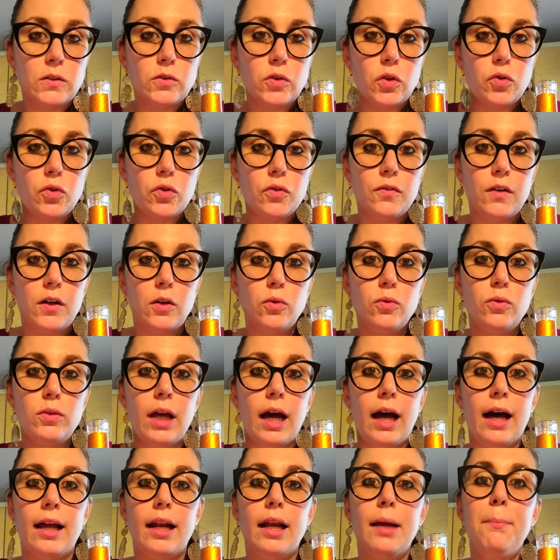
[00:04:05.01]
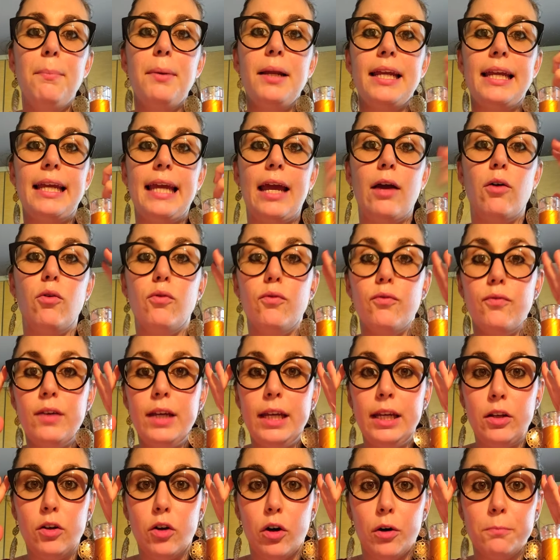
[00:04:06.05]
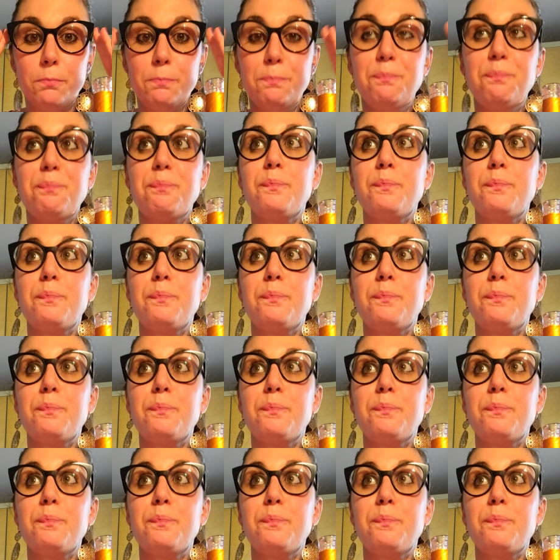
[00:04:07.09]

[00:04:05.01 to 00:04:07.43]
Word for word: sottovalutare, perché un vino